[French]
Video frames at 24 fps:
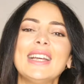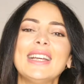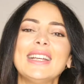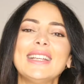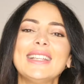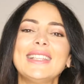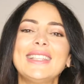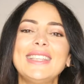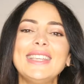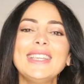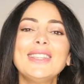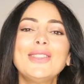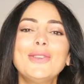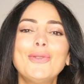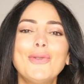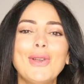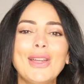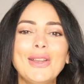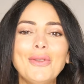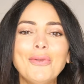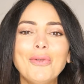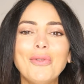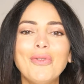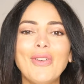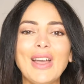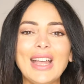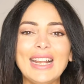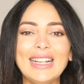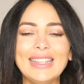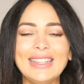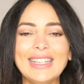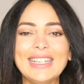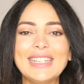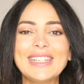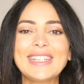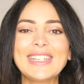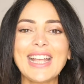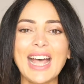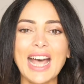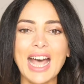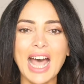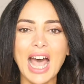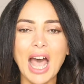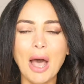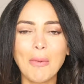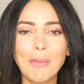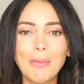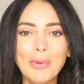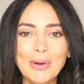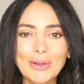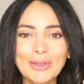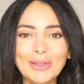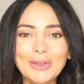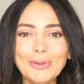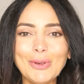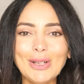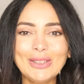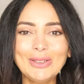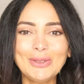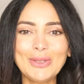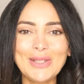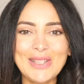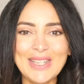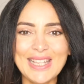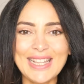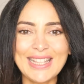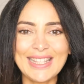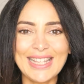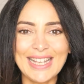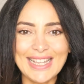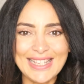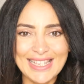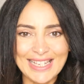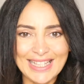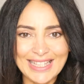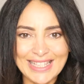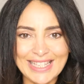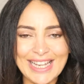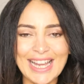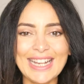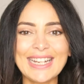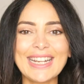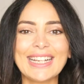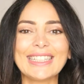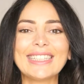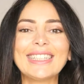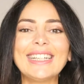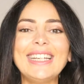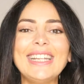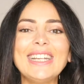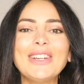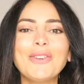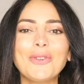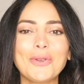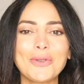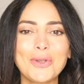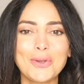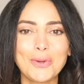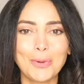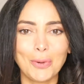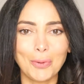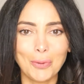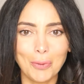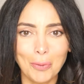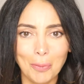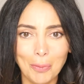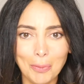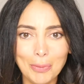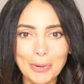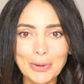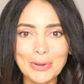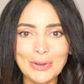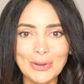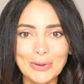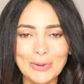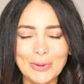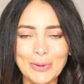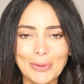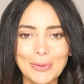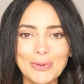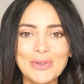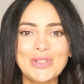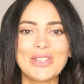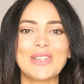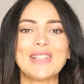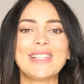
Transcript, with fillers: Si tu es nouvelle déjà, abonne-toi tout de suite à cette chaîne en cliquant sur le bouton rouge.